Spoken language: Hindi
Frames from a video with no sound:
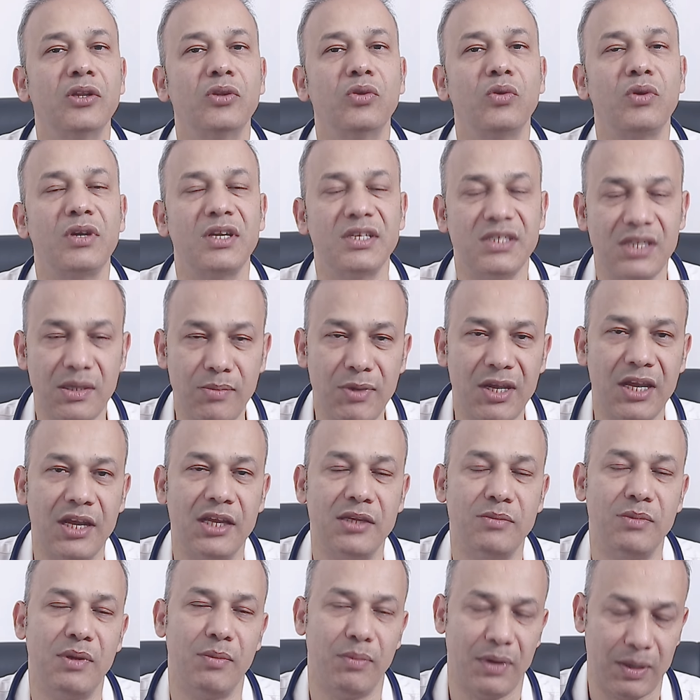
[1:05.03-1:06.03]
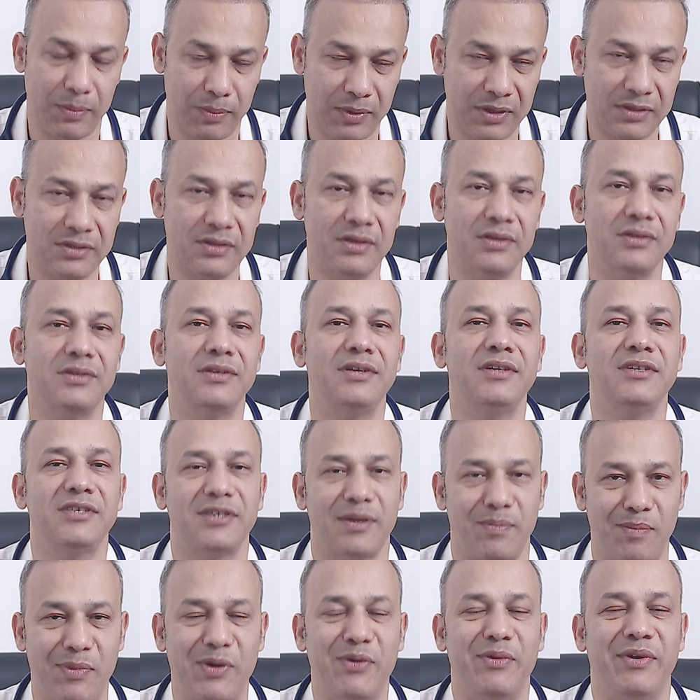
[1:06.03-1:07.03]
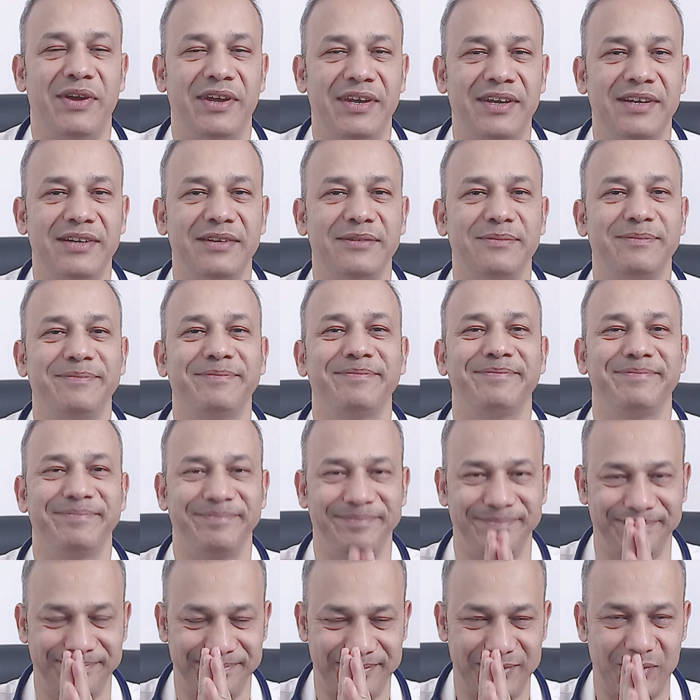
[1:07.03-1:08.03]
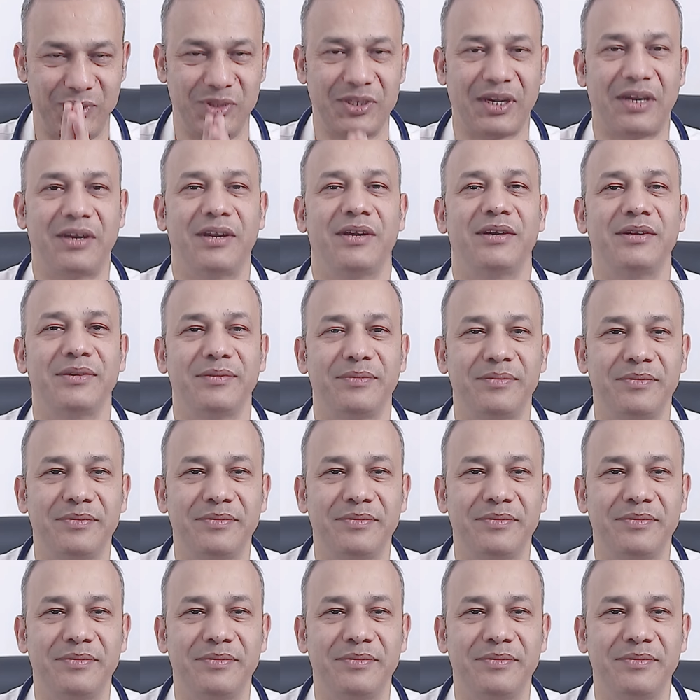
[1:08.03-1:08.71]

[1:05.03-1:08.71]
तो किसी भी एज में बाईपास सर्जरी संभव है नमस्कार